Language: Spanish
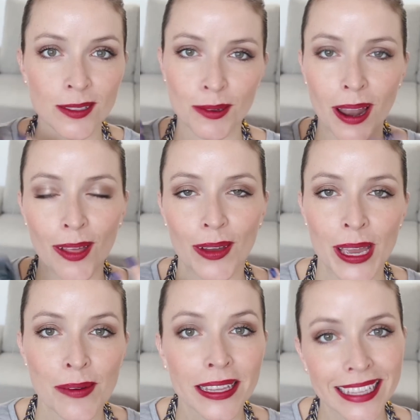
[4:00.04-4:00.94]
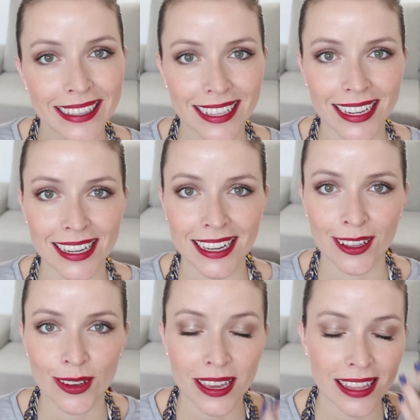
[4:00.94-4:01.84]
azulado, es bastante
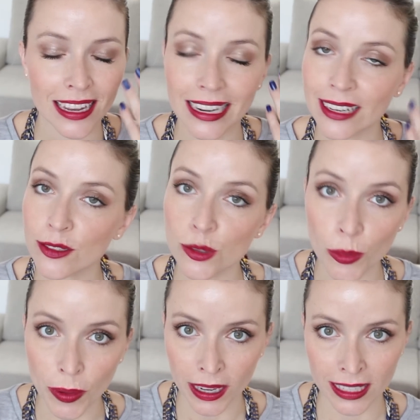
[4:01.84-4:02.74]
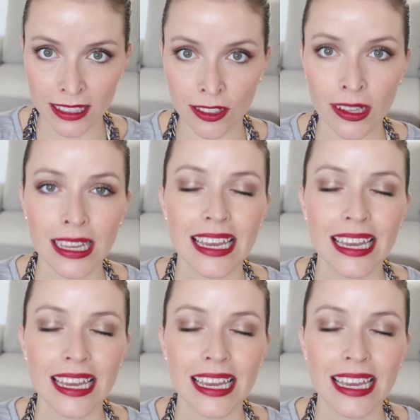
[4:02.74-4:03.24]
aniñado, queda súper lindo